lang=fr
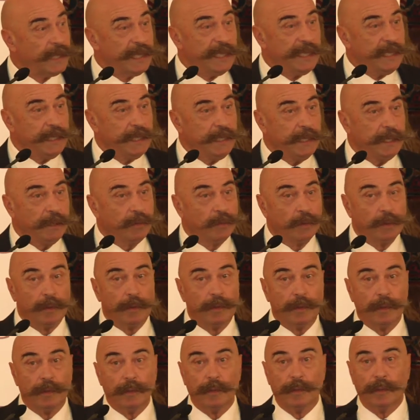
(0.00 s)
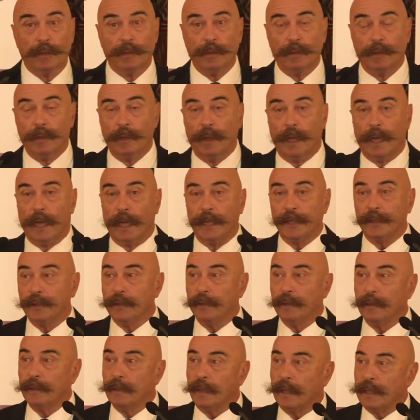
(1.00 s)
qui, euh,
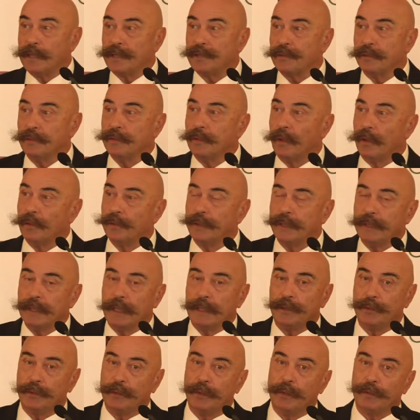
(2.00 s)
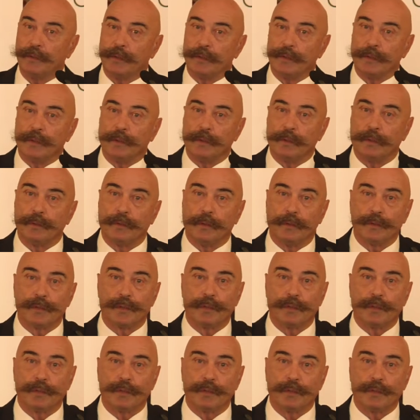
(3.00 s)
ailleurs, à son ordinateur, dans,